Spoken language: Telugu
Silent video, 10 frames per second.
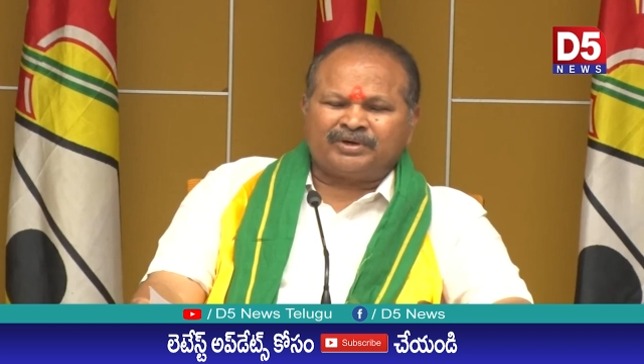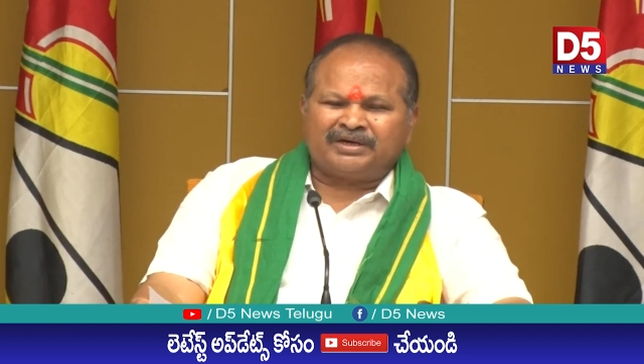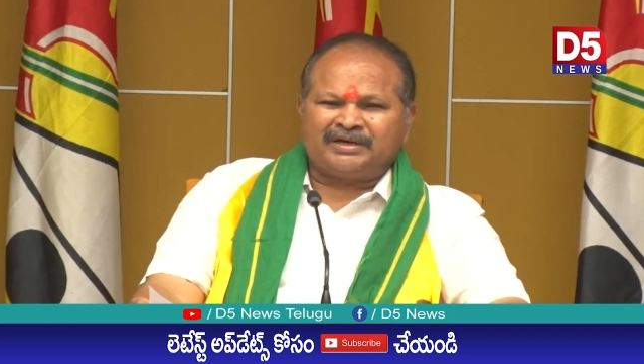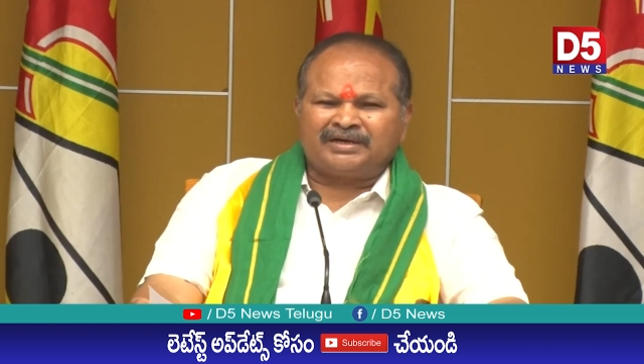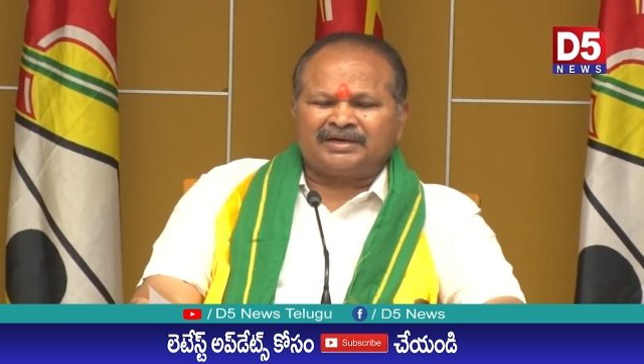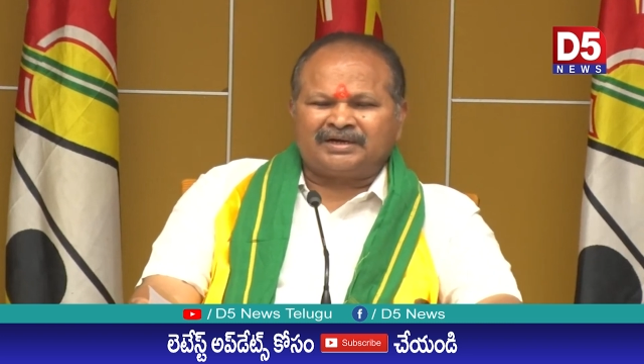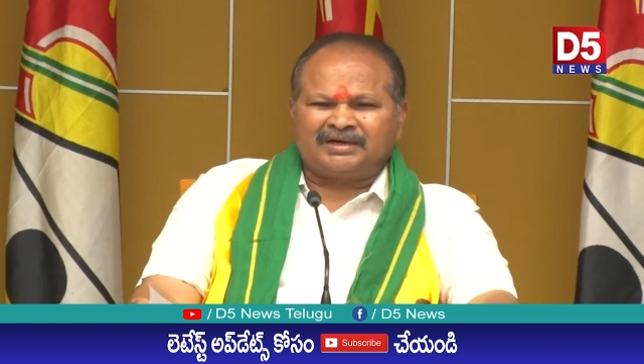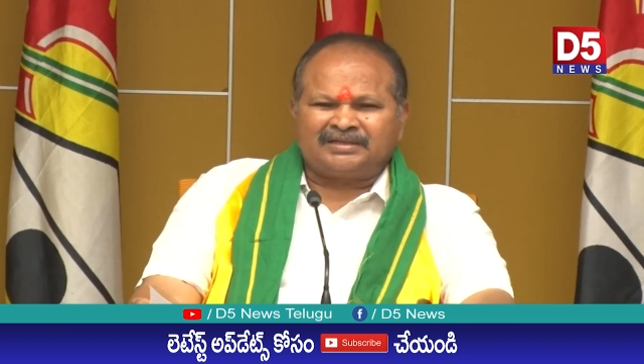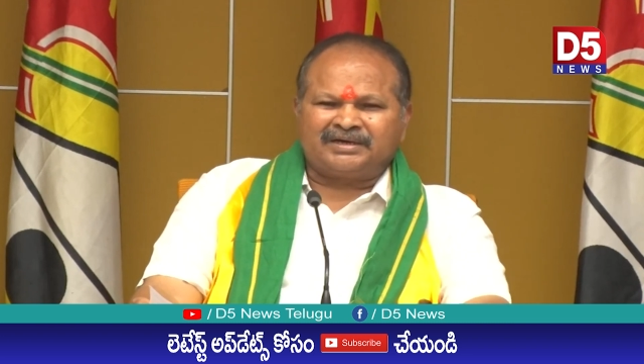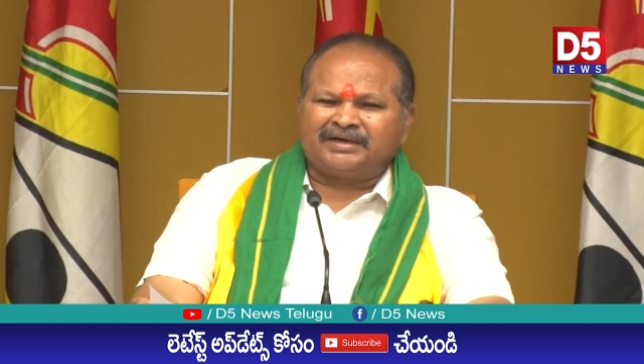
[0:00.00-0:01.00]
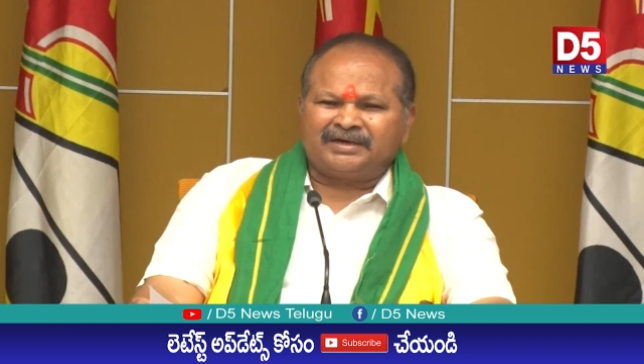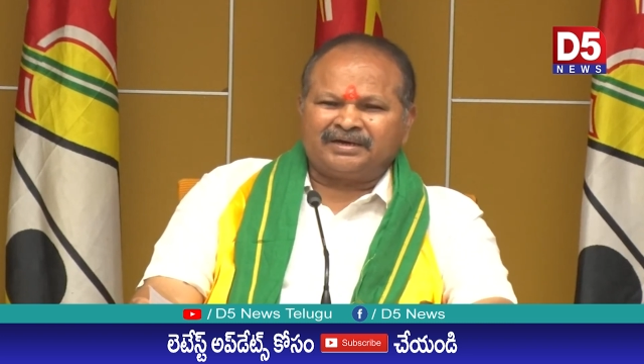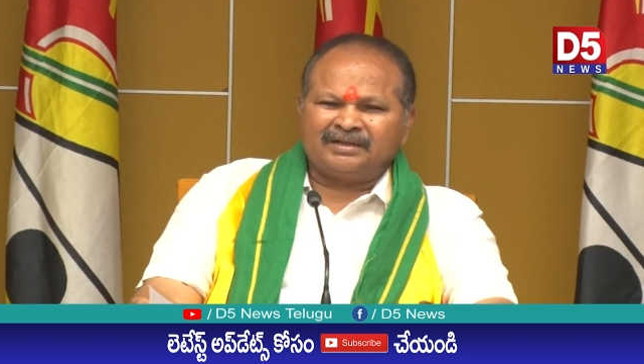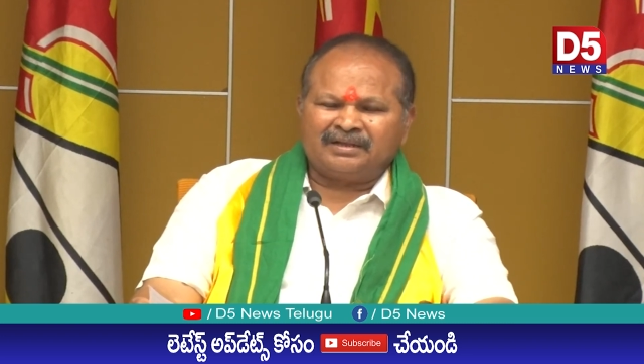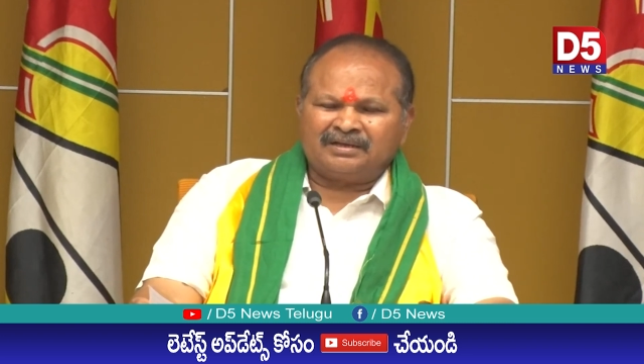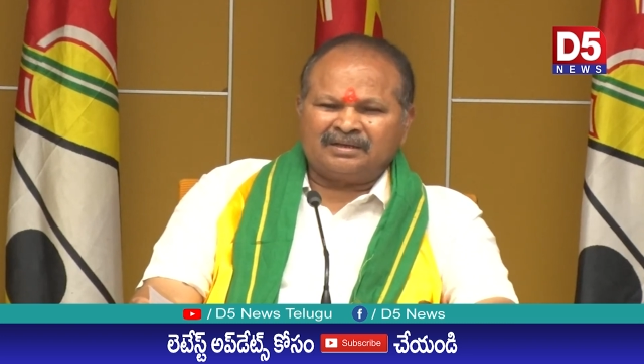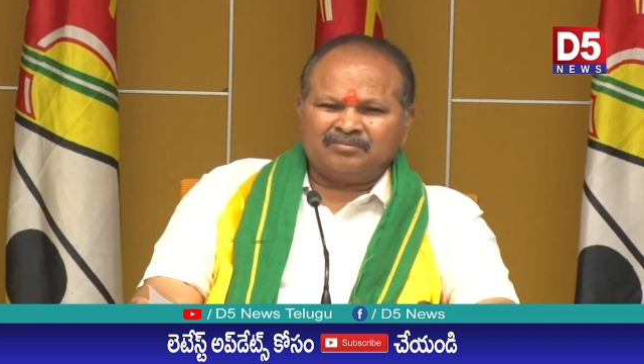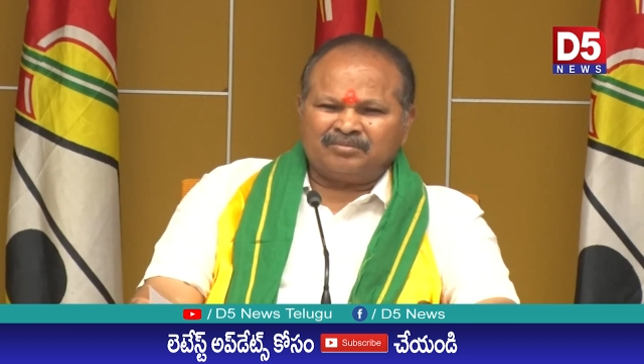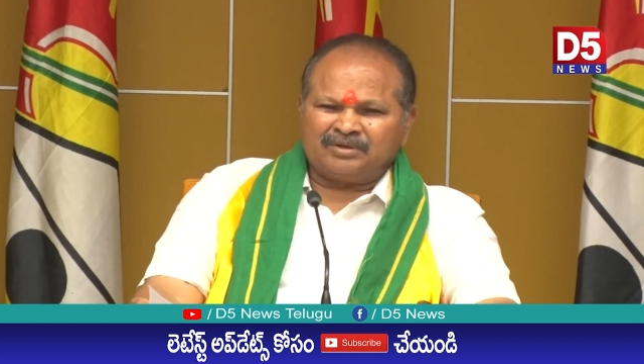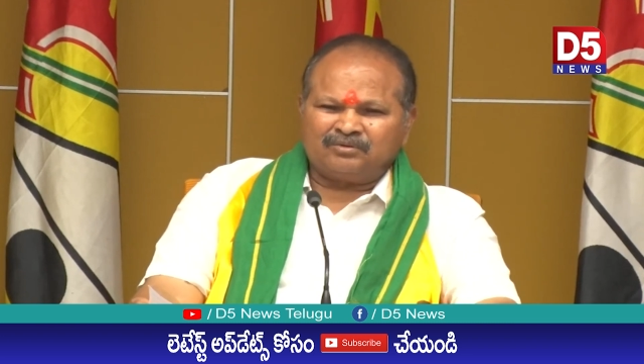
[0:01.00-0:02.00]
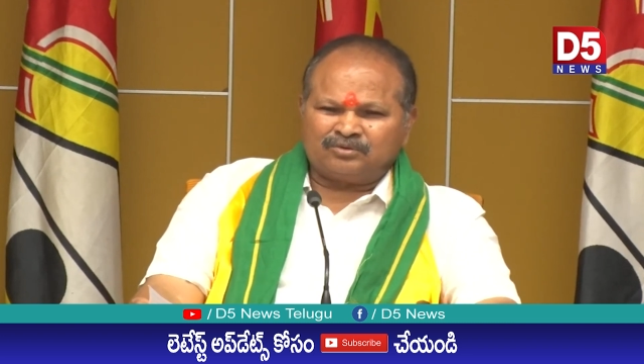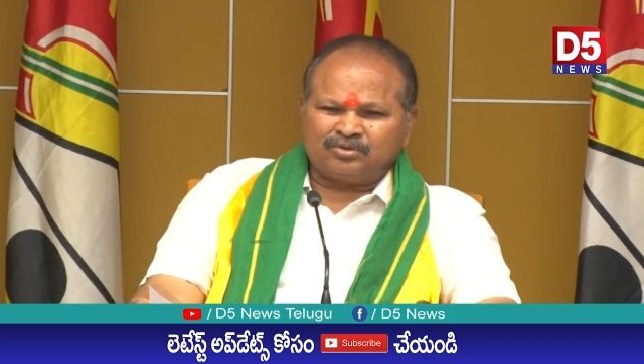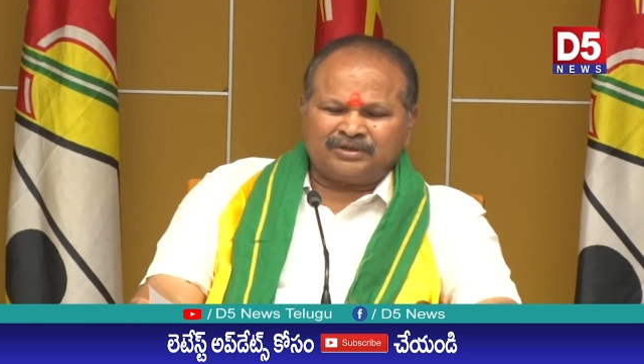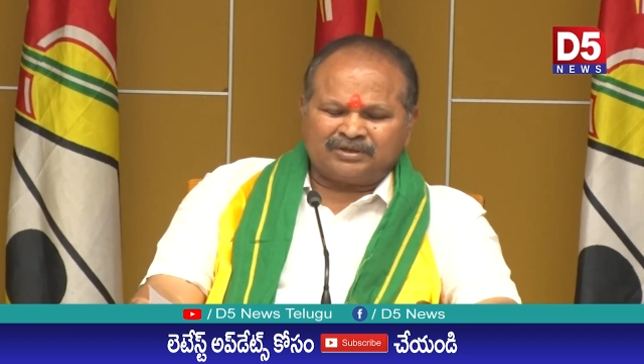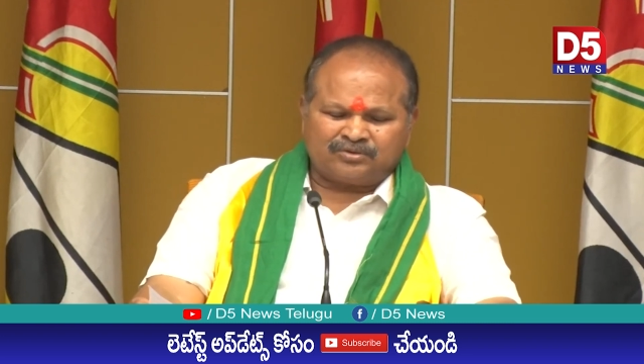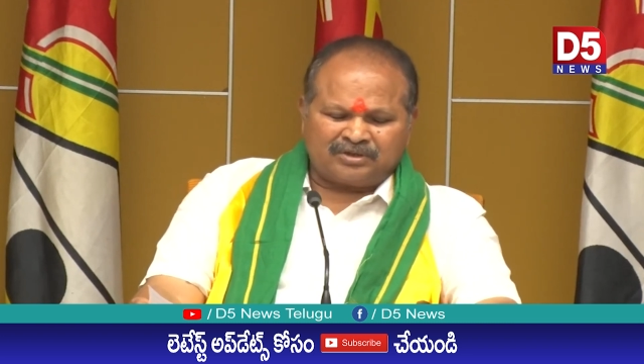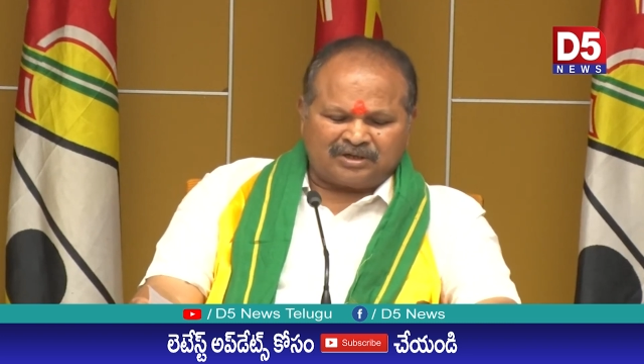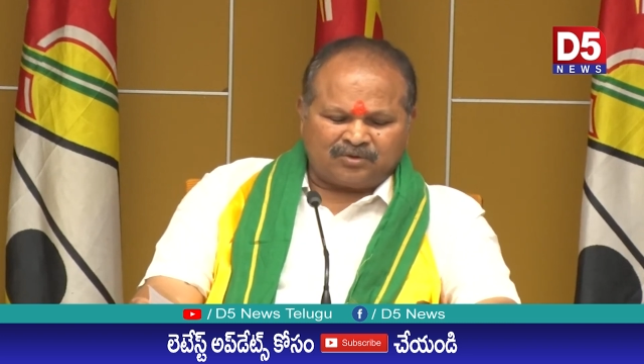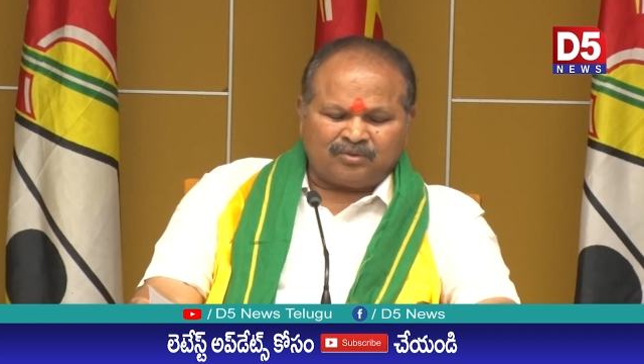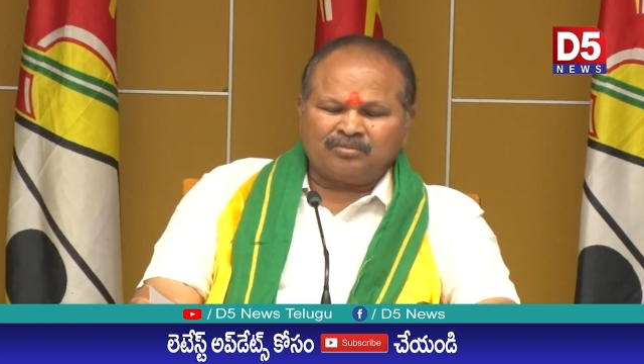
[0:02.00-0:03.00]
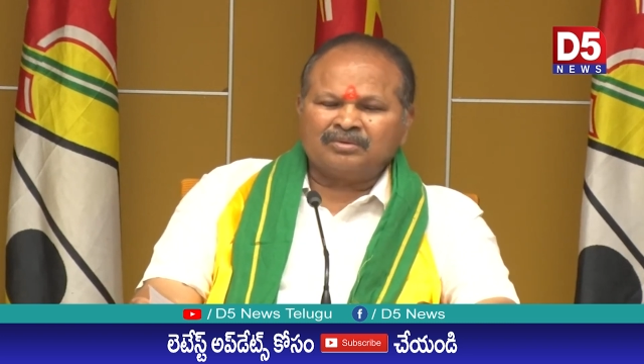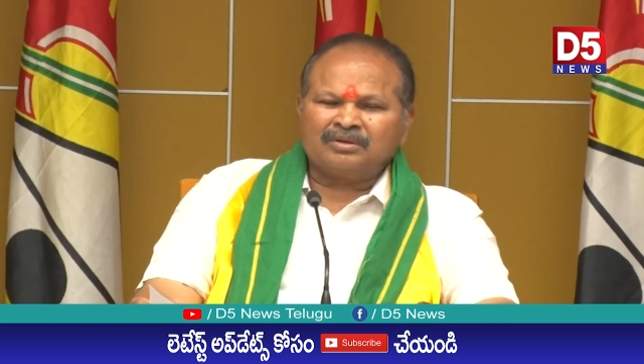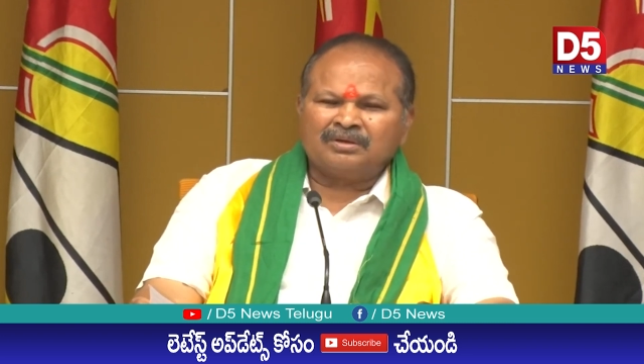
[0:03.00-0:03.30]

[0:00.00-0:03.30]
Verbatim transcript: రూపాయలు ఏ రకంగా అయితే మరి వసూలు చేస్తున్నారో